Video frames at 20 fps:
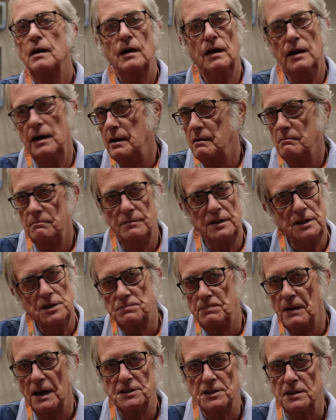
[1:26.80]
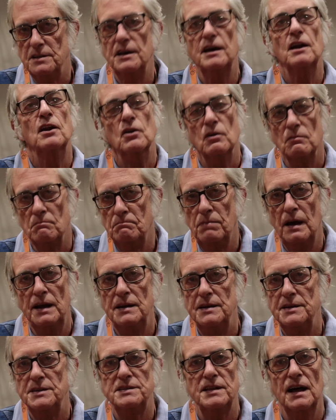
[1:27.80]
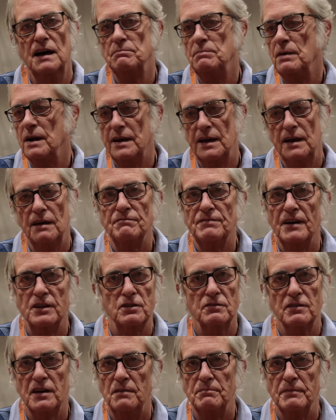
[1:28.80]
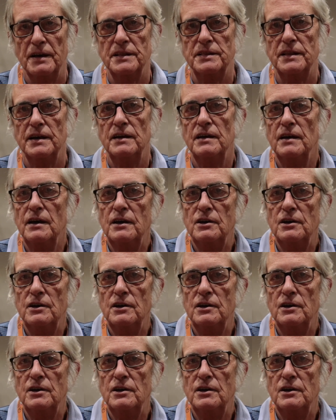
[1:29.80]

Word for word: E mi dispiace dirlo, ben gli sta perché ha fatto veramente,